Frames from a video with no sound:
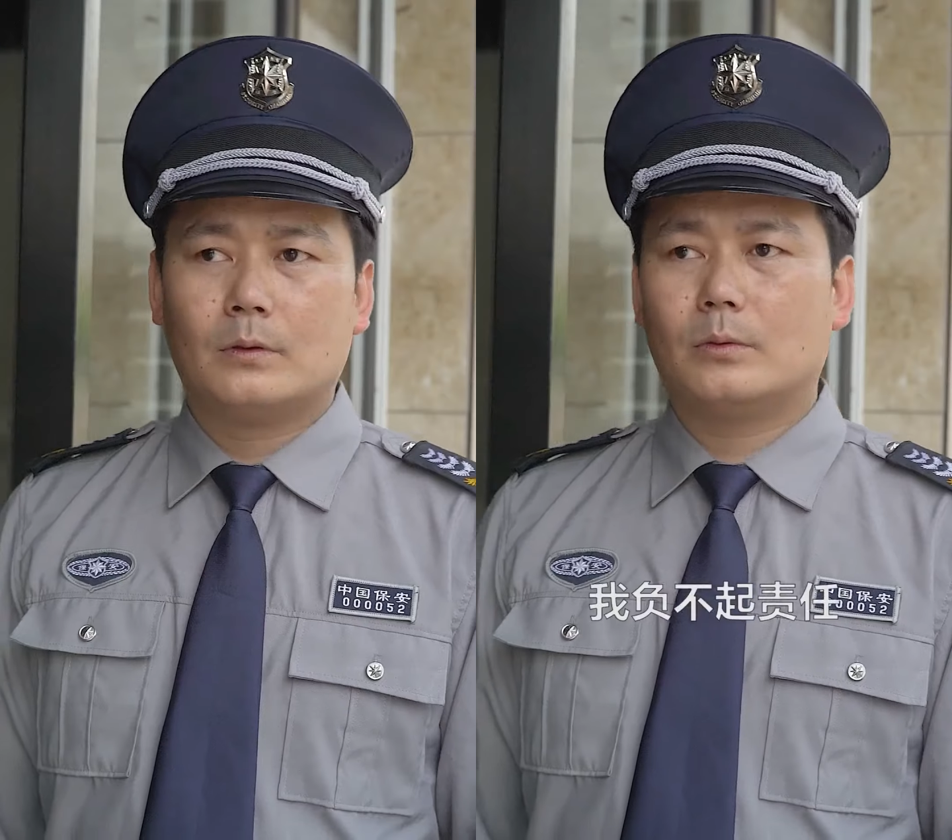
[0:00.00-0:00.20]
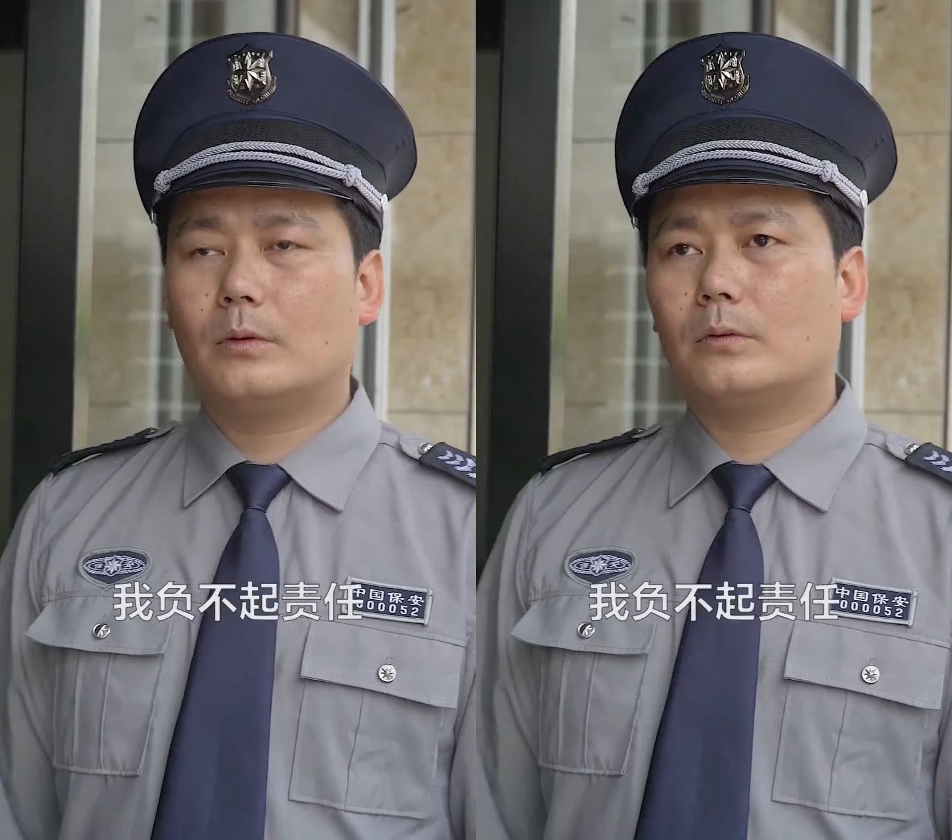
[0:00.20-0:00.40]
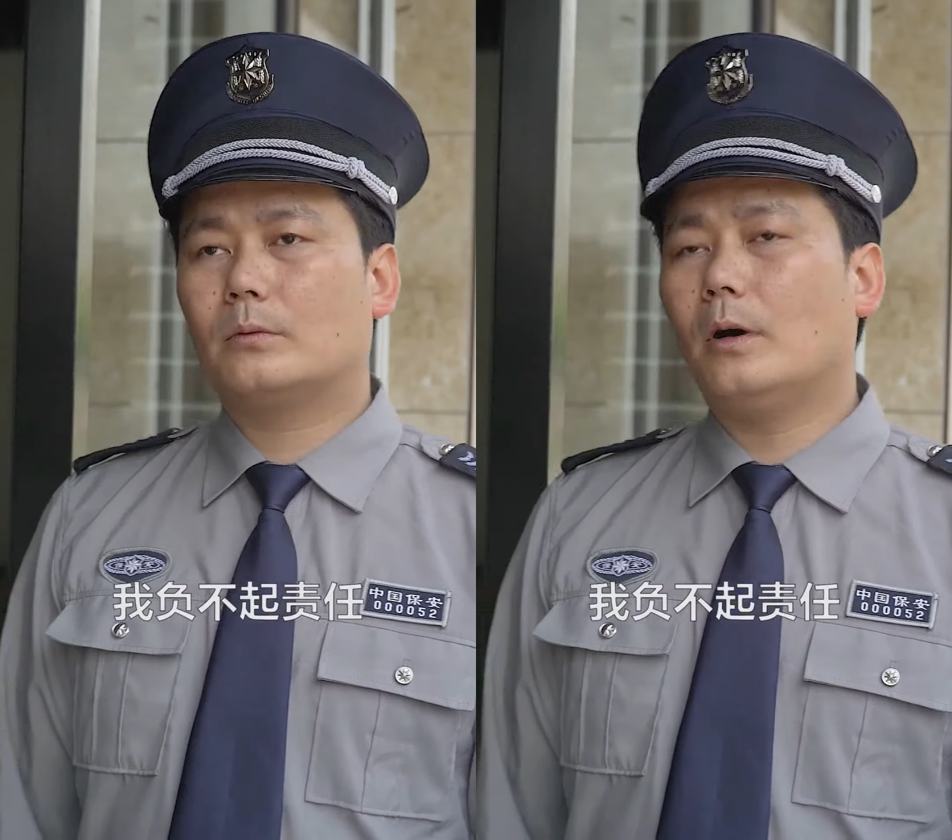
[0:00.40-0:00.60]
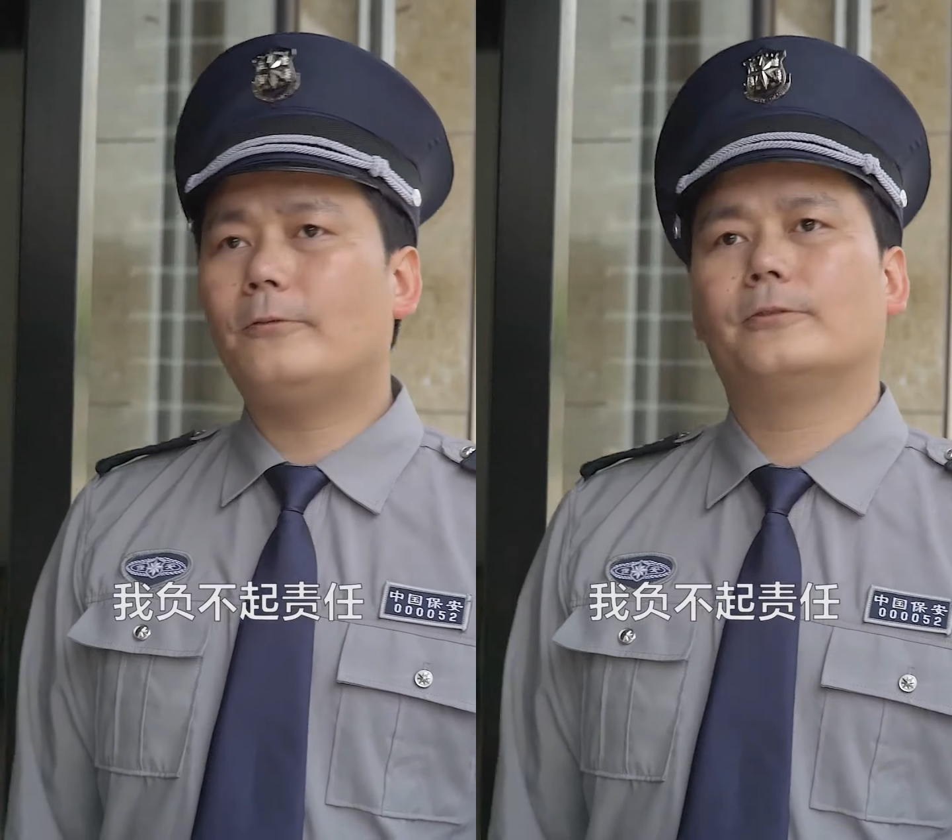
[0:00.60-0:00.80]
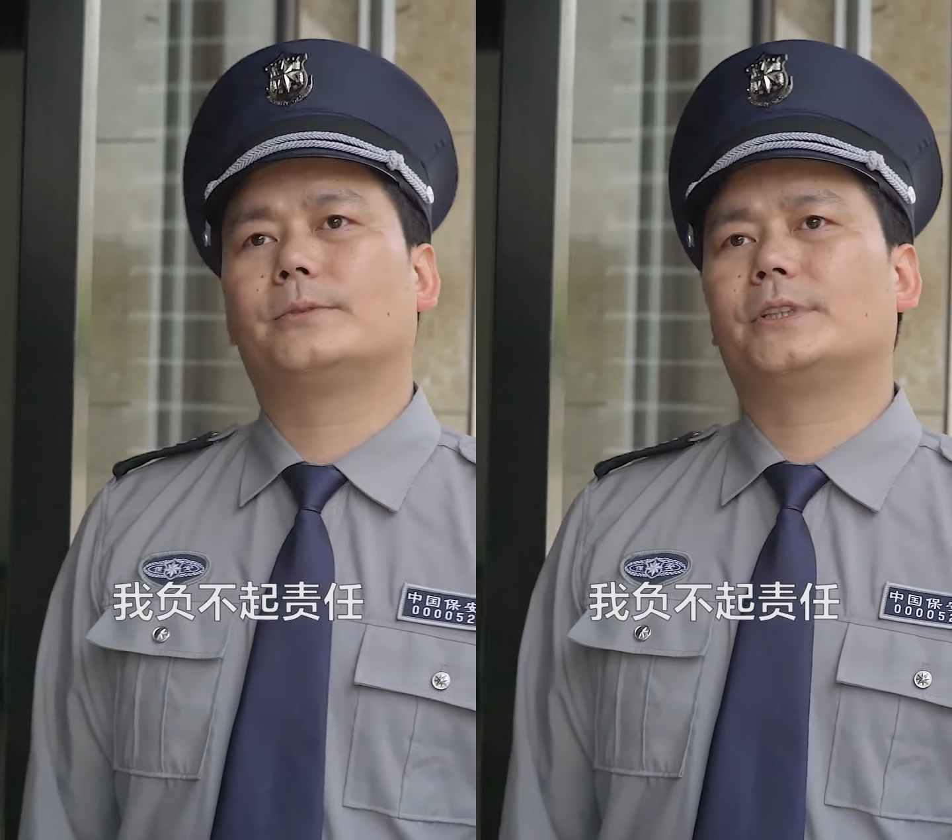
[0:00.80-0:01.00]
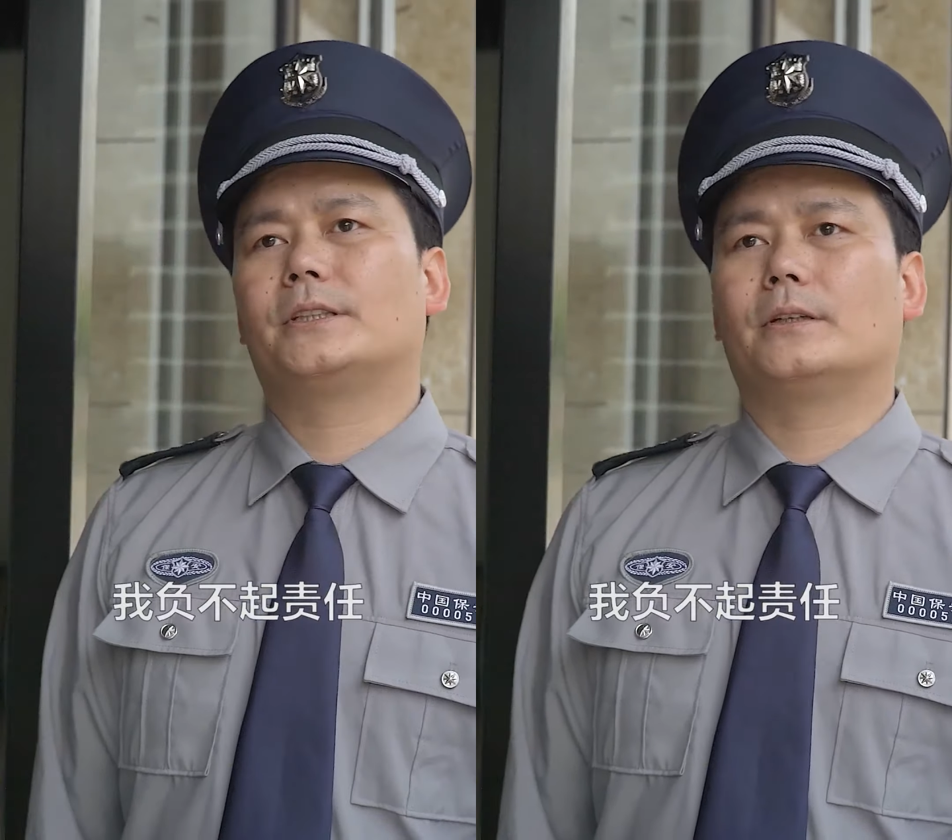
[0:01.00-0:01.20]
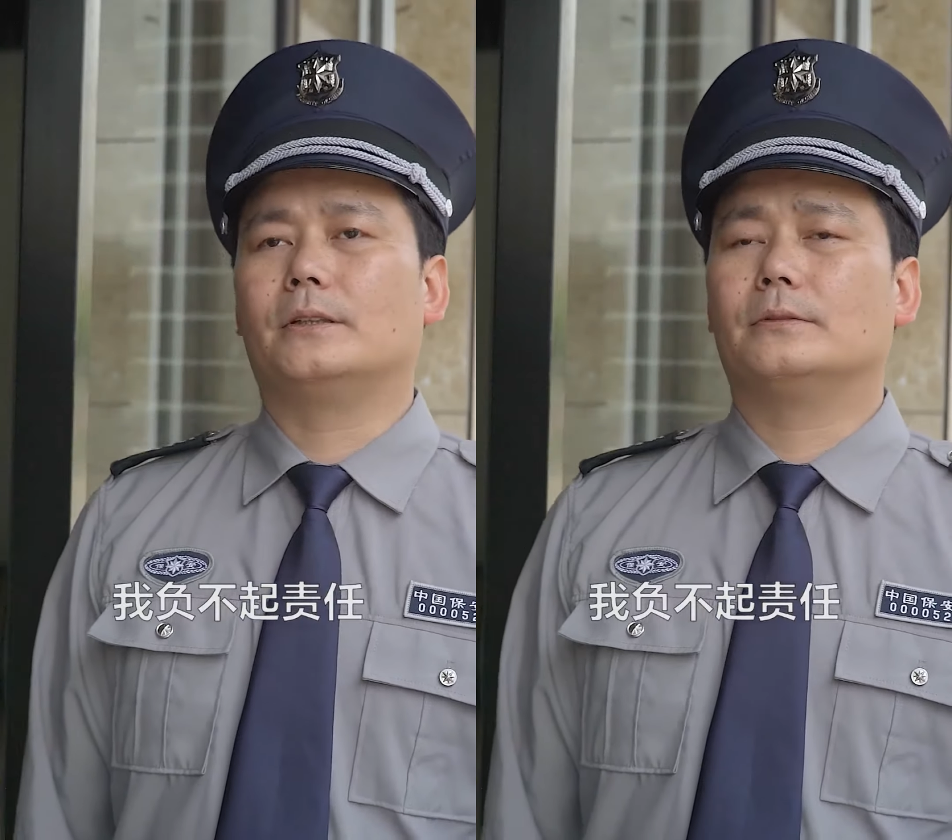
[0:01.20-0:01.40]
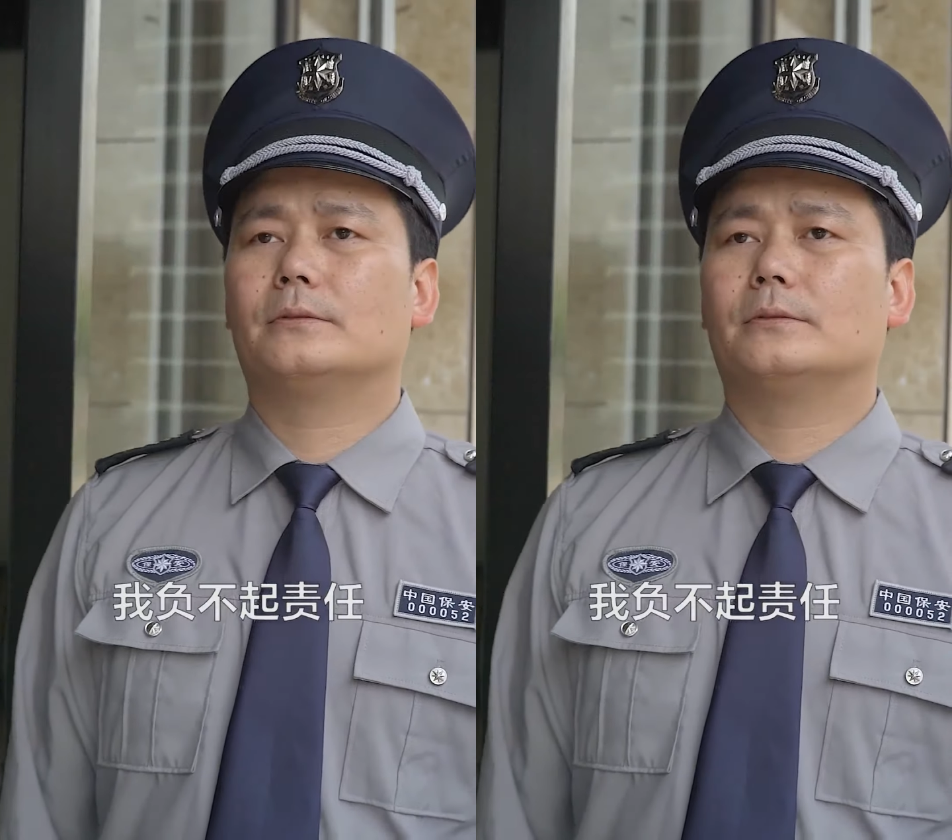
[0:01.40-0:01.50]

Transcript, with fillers: 我我负不起责任，